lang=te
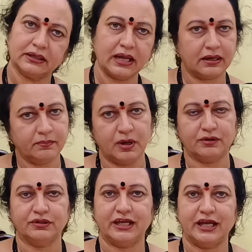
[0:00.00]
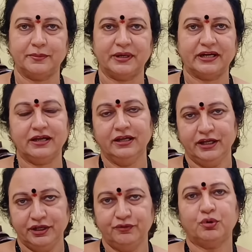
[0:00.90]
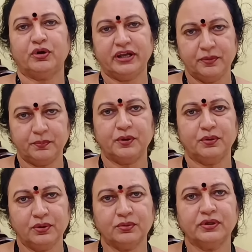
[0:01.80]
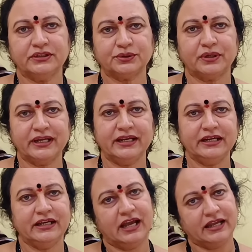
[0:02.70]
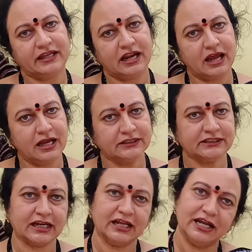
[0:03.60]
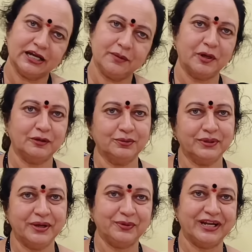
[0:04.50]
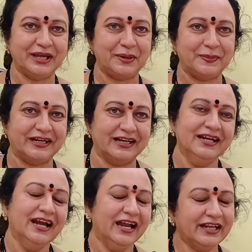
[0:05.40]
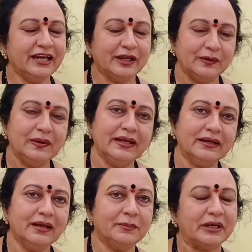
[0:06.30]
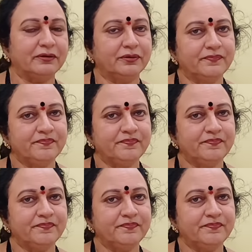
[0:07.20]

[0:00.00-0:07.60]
కాలం మన్నుతాయి అనమాట ఇవి కూడా ఎప్పుడో కుట్టించుకున్నాయండి ఎలా చక్కలాగా మన్నుతూనే ఉన్నాయి అనమాట అంటే రెగ్యులర్గా మనం